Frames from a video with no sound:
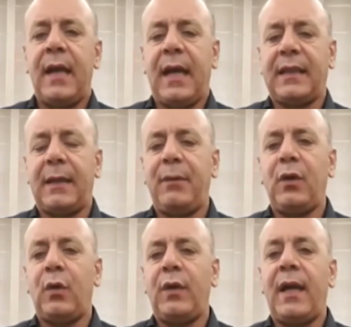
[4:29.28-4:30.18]

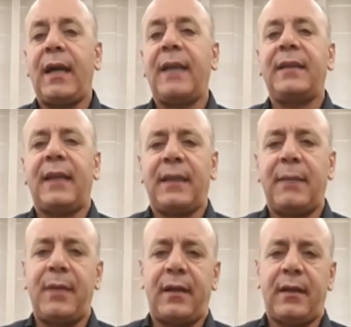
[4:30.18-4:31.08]
التبليغ هنا، قد
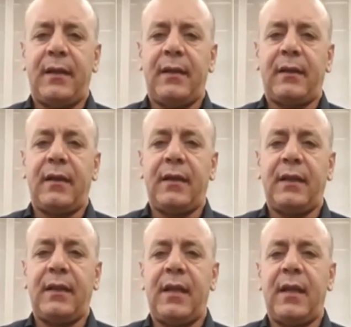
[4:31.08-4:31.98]
تعتبر
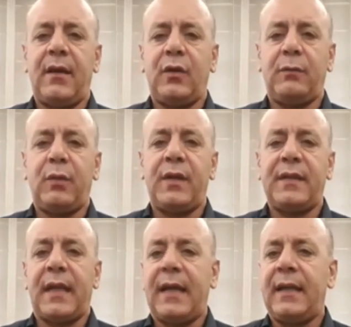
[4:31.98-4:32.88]
القاضي اود
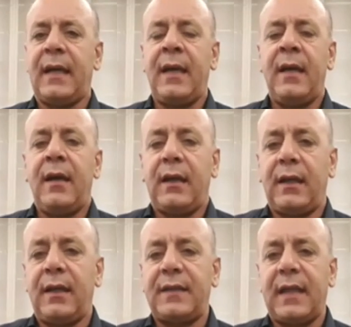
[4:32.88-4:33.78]
بوريزي ان
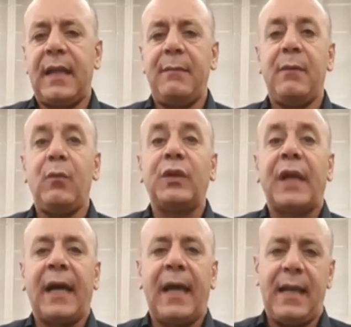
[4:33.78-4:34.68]
رياض سلامي
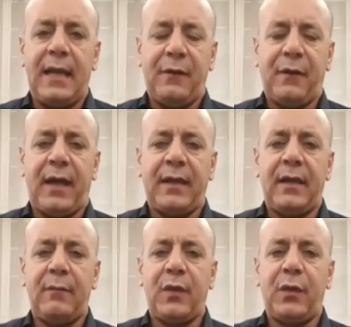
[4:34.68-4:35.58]
متخلف عن
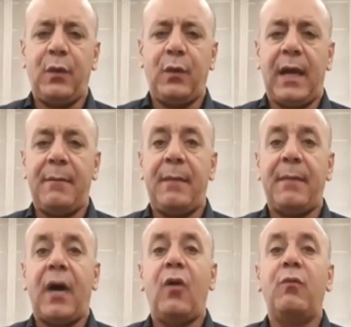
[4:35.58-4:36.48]
المثول امامه
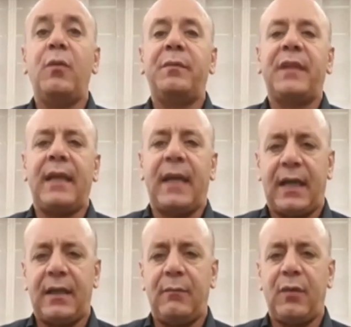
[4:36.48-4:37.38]
او ممتنع
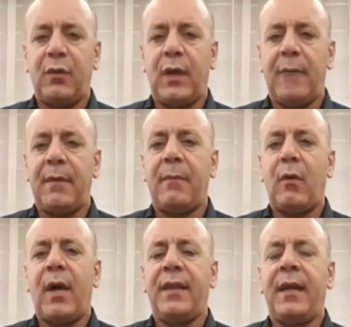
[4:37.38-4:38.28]
عن المثول امامه
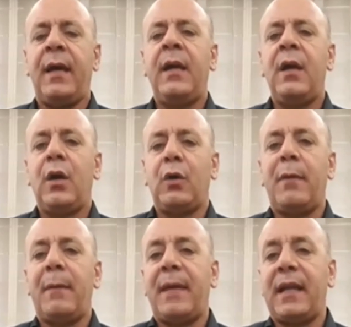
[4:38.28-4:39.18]
وهذا
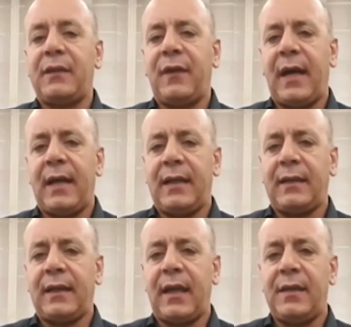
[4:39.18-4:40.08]
ربما يدفع الى
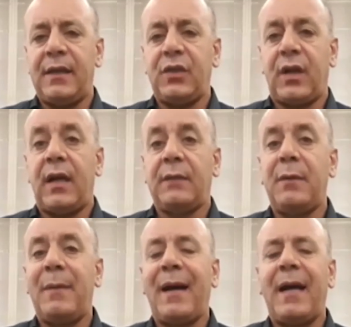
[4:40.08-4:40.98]
اتخاذ اجراءات
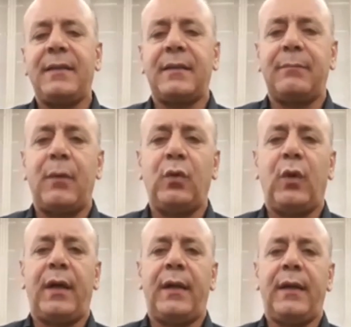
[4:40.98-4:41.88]
بما خص نعم.
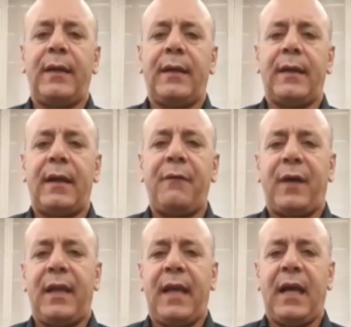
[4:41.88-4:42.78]
موضوع
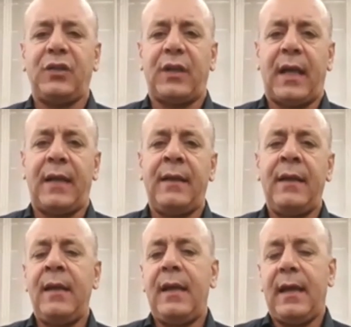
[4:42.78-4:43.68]
رفع الحجر عن
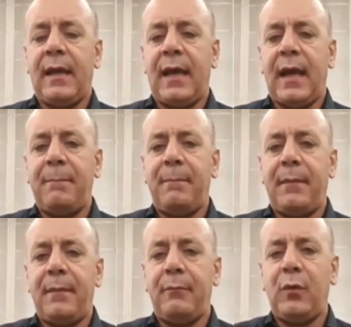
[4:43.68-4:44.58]
آه،
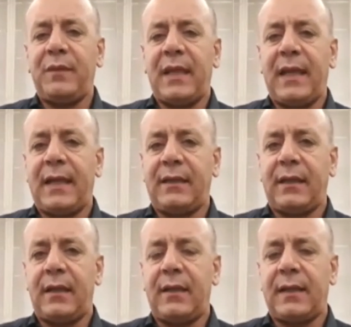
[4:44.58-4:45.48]
ممتلكات
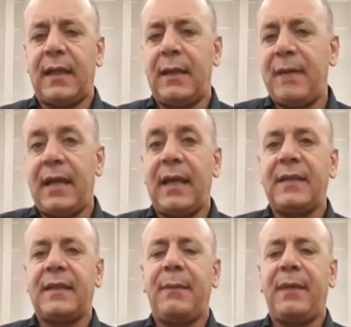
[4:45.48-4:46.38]
رياض سلامه انا
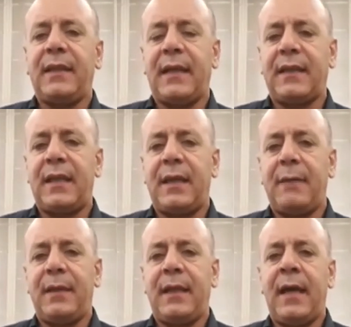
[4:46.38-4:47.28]
استبعد ان تذهب
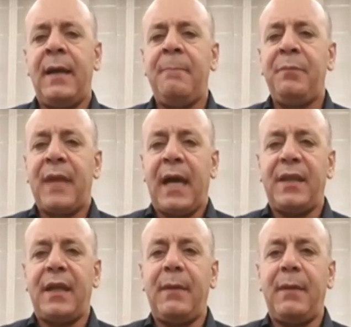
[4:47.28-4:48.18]
الى
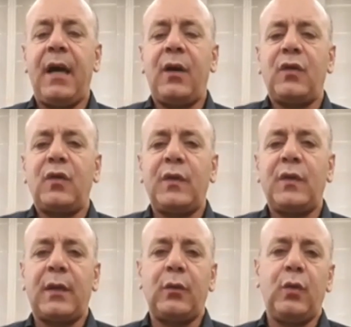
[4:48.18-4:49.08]
هذا المنحى
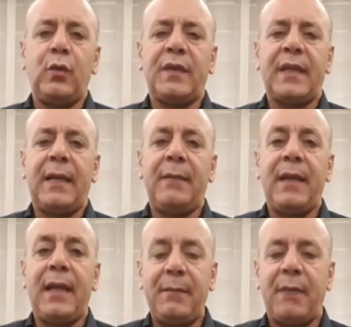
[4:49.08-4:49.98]
خصوصا انه سلامه
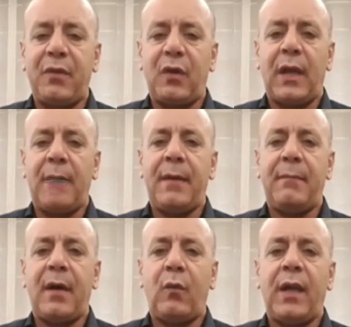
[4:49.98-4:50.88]
لم يمثل
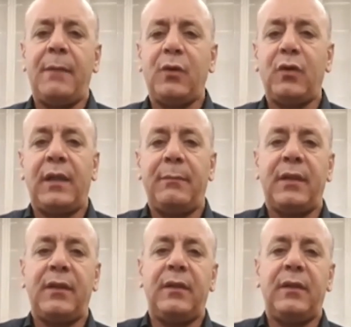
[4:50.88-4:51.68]
امامه ولم يبدي